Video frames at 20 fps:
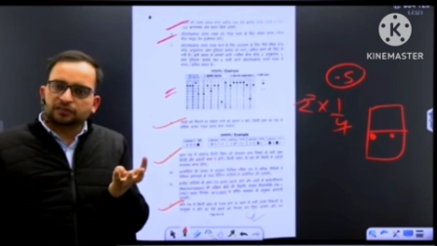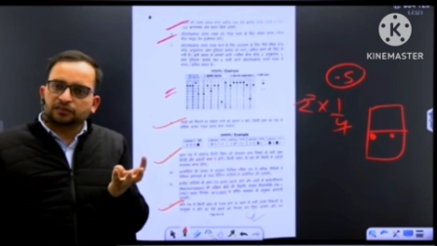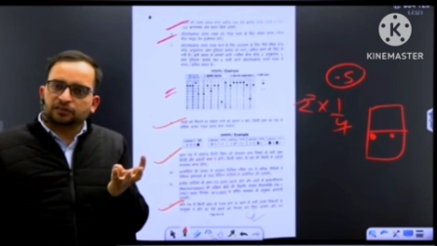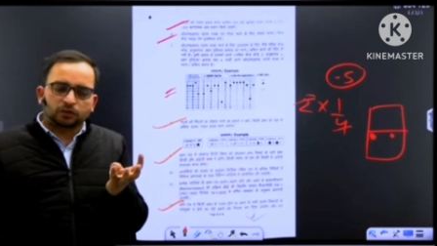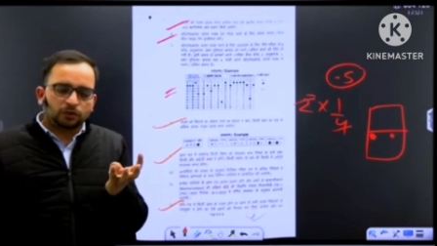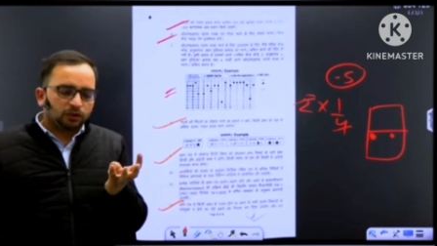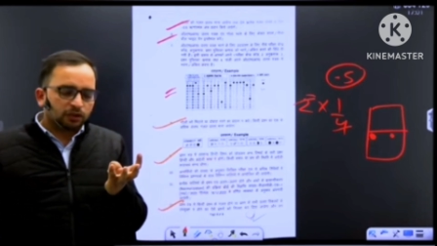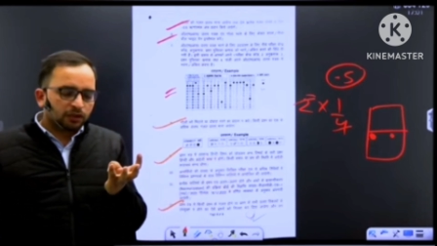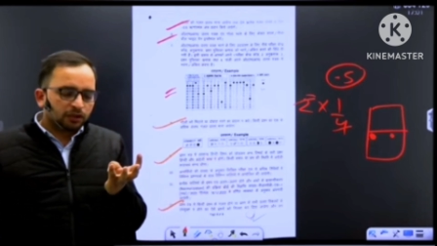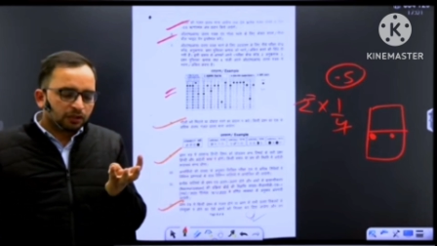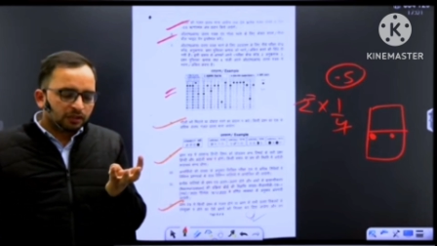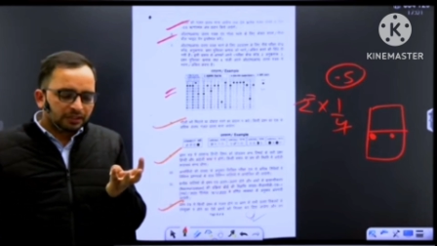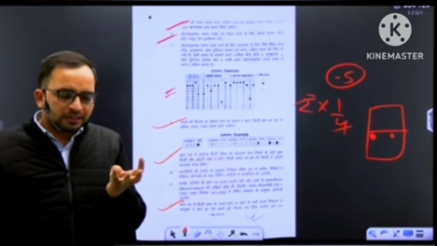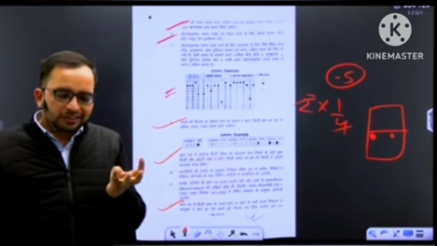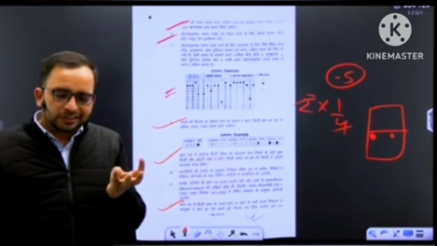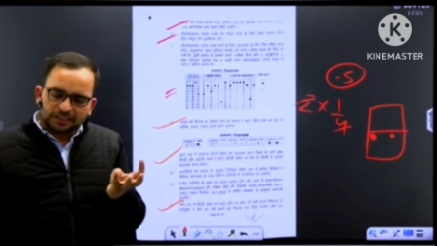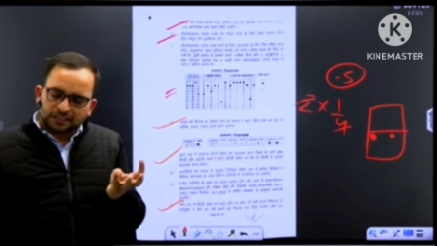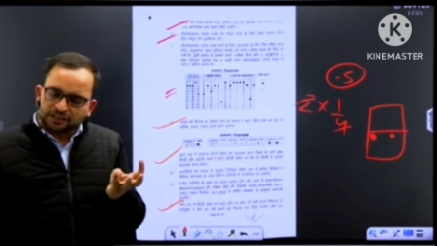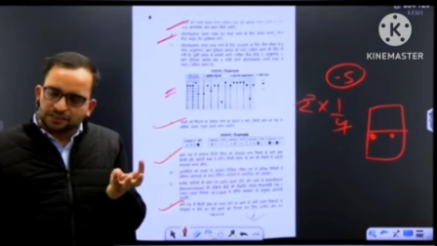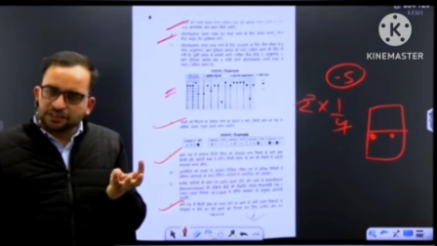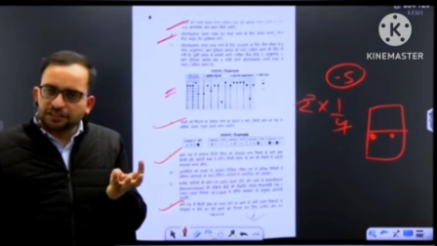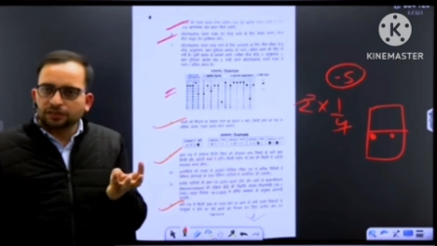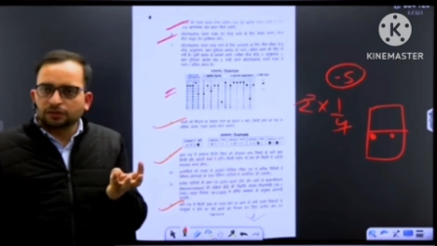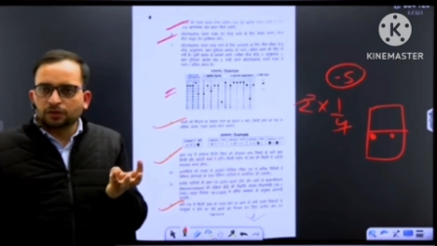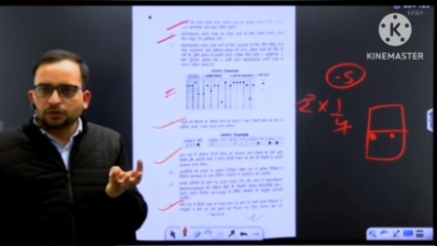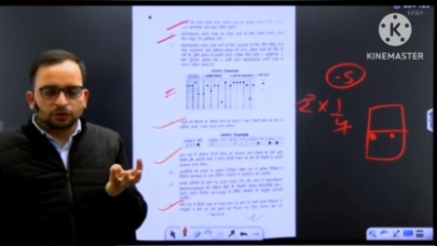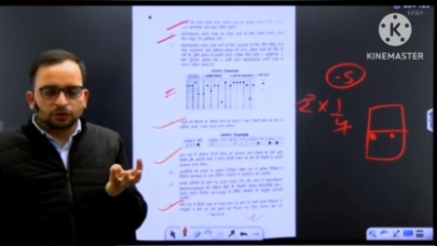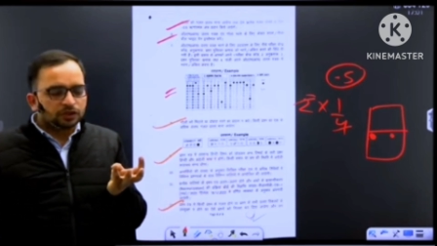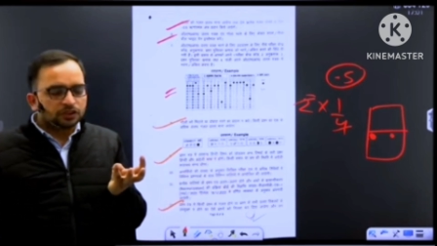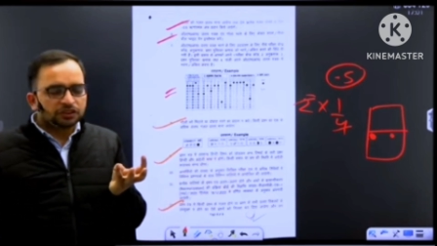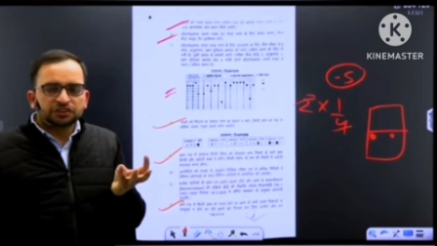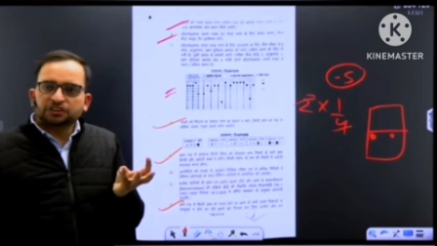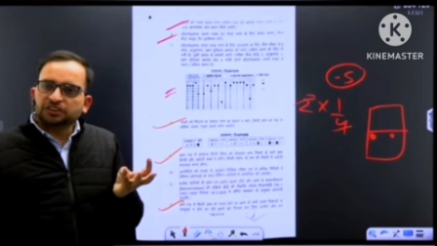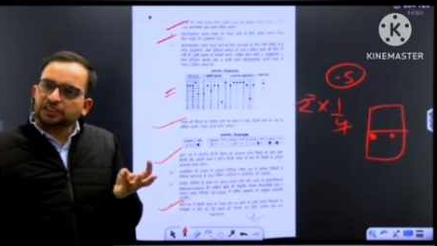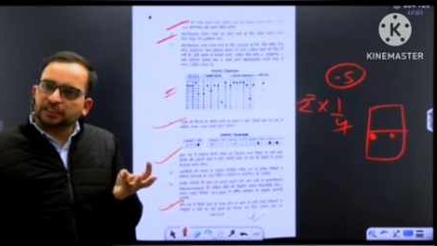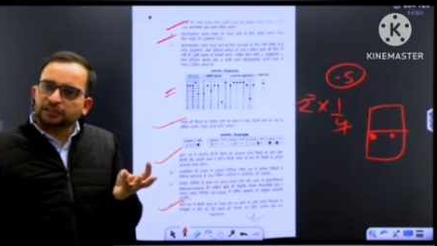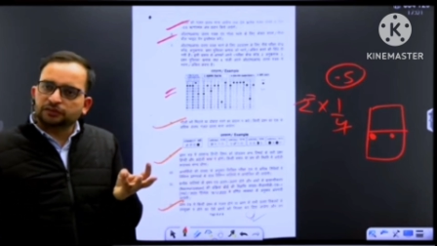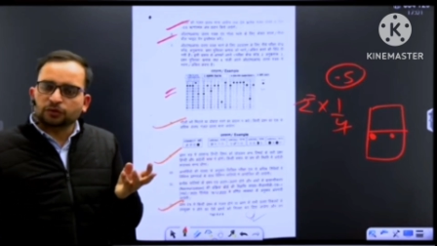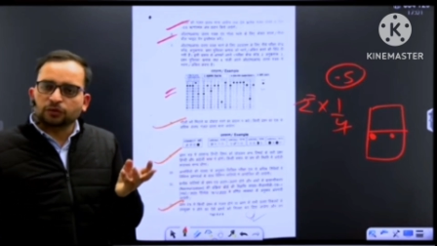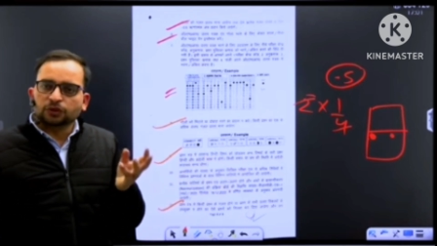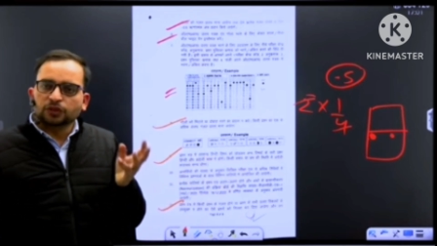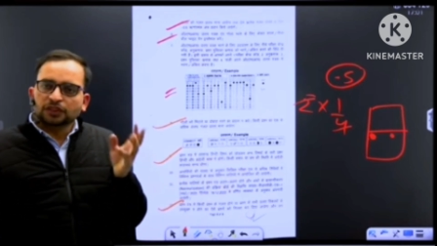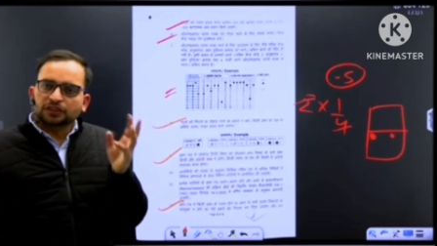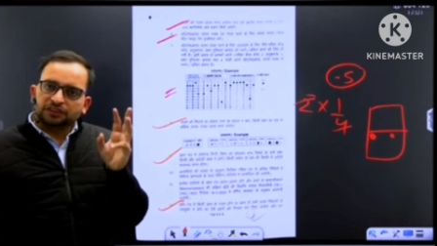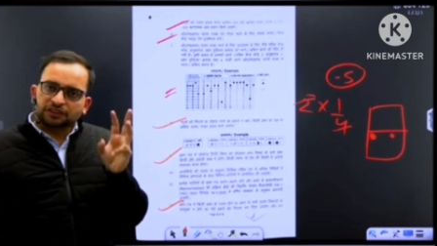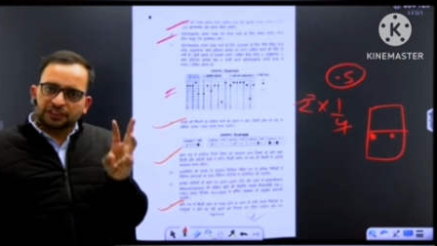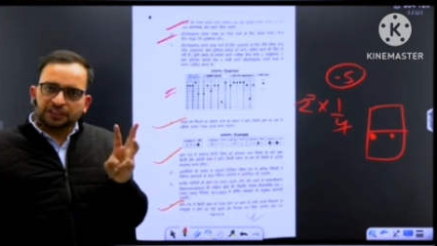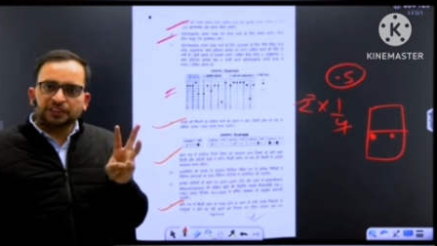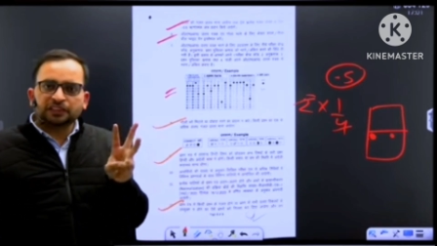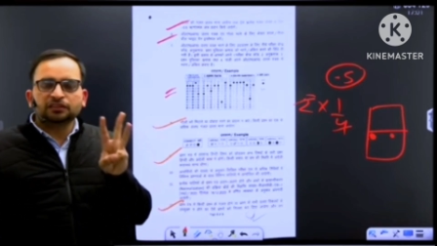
मैथ्स हो रीजनिंग हो जीएस हो